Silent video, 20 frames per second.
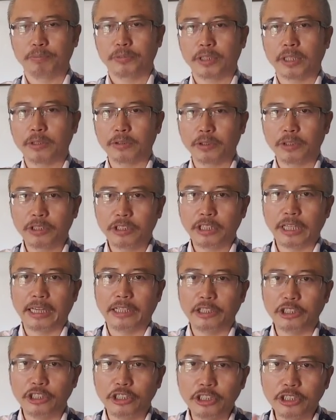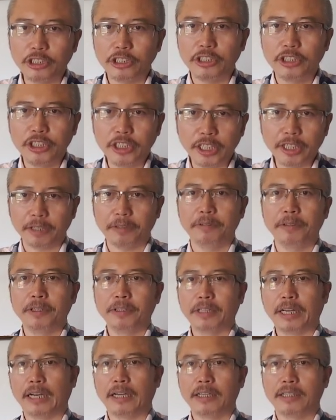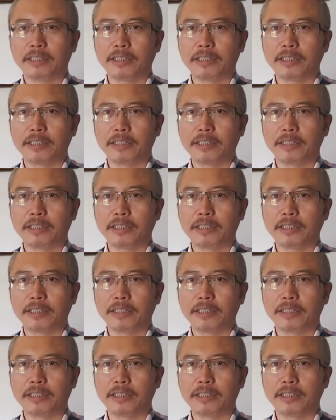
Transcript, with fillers: 叫做简西杰啊。